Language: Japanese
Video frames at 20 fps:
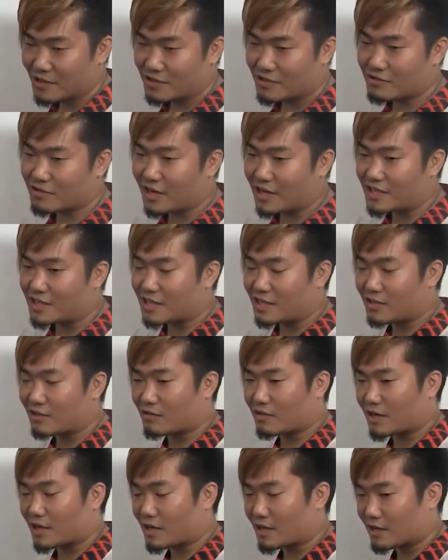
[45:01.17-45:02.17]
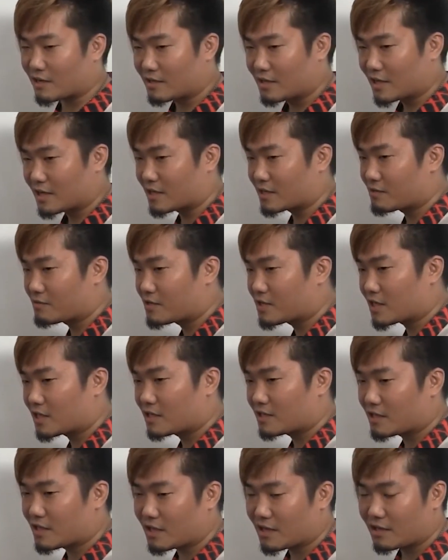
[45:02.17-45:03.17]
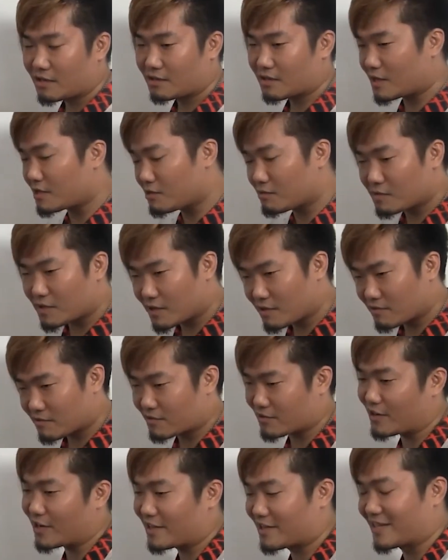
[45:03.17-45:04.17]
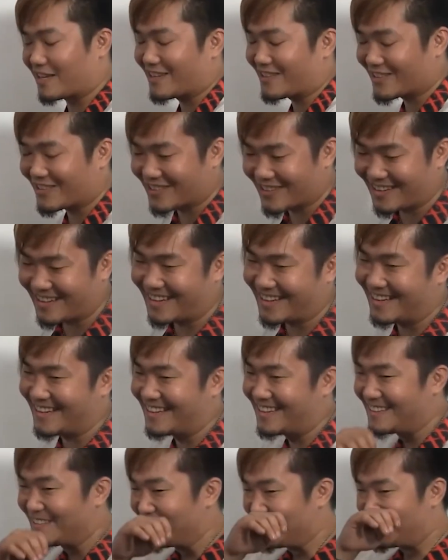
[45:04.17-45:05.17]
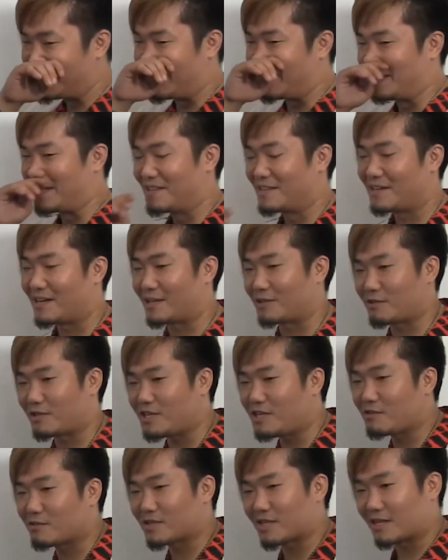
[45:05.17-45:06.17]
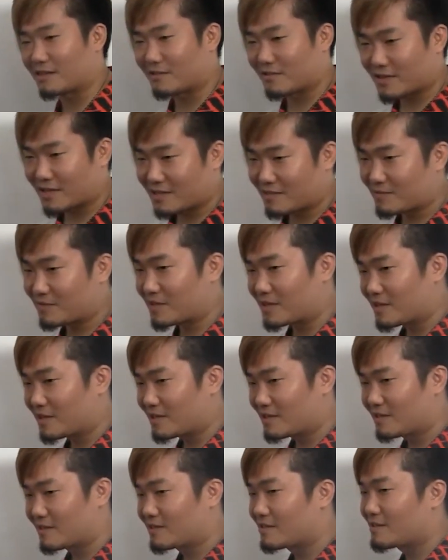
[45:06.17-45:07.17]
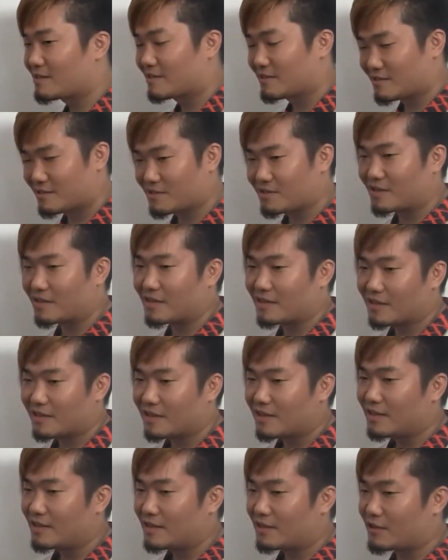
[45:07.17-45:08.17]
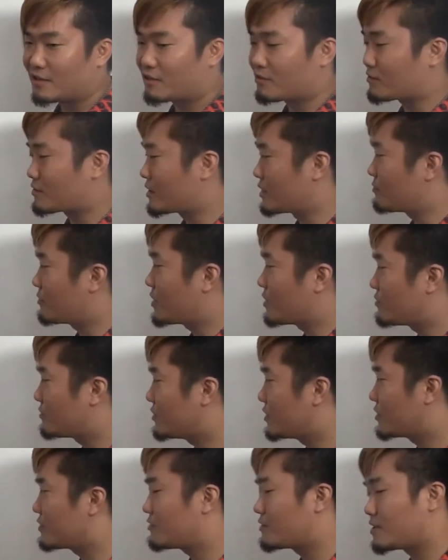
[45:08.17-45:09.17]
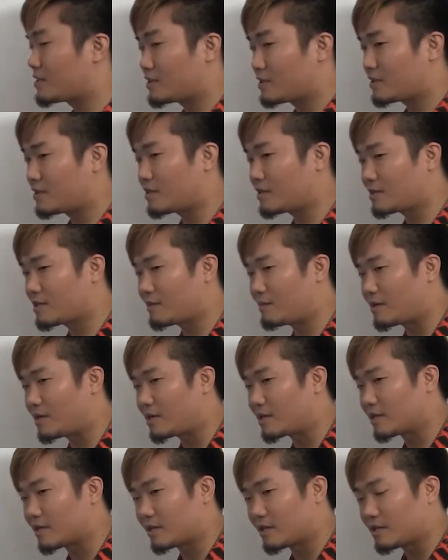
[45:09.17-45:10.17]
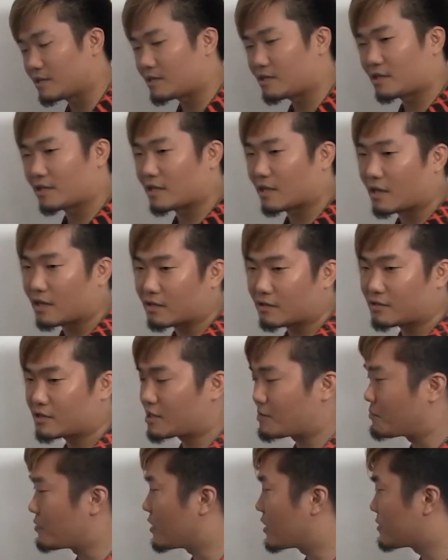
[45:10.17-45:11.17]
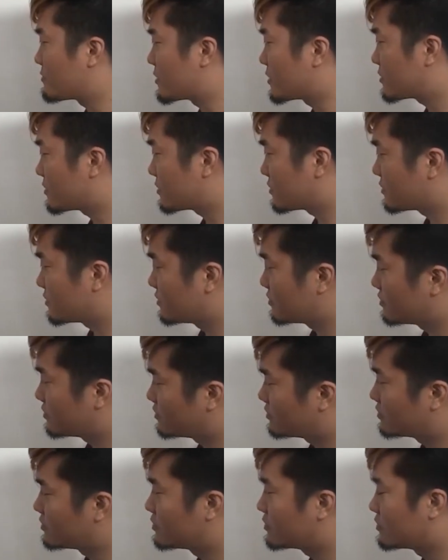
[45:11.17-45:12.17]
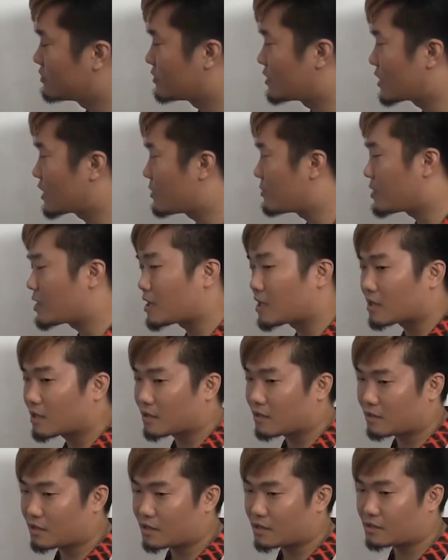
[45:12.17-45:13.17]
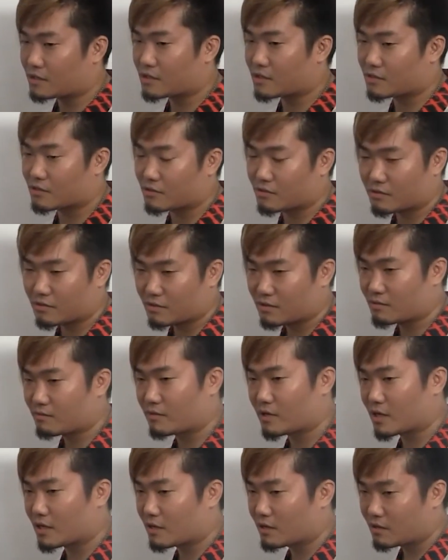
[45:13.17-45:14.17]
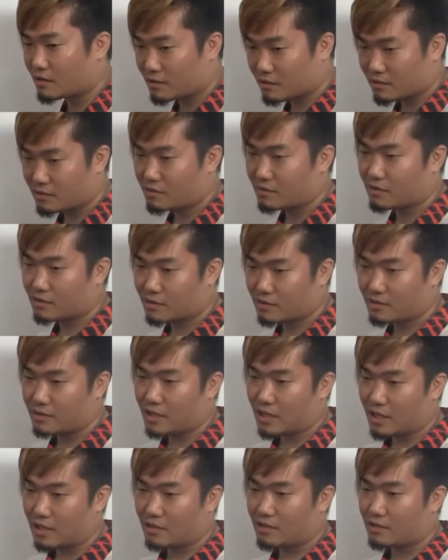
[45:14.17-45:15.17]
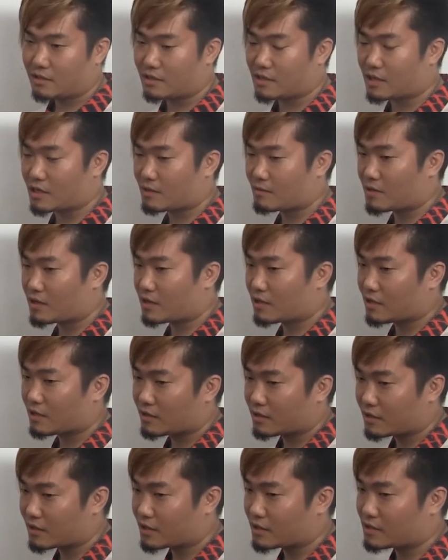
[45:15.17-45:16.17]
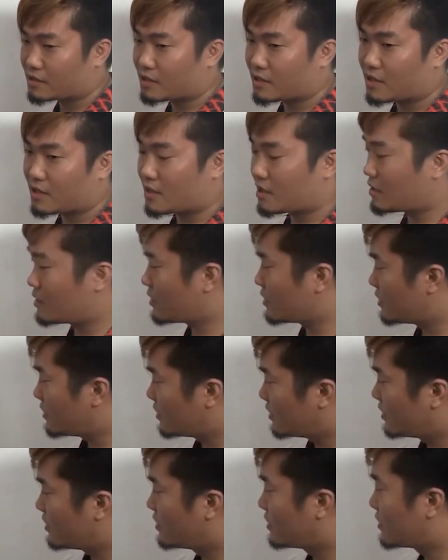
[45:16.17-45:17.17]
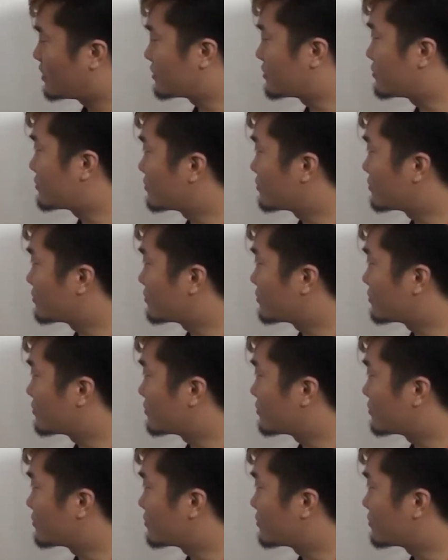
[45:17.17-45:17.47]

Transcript: ゆかりちゃんとかかすみちゃんにね大丈夫だよって言われてたけどあと飯野さんとかにもねいやリヒトさん、ね、いろんな人に慰められたりしてた時期もあります仲間が大事ですよ、まあ、仲間大事で初優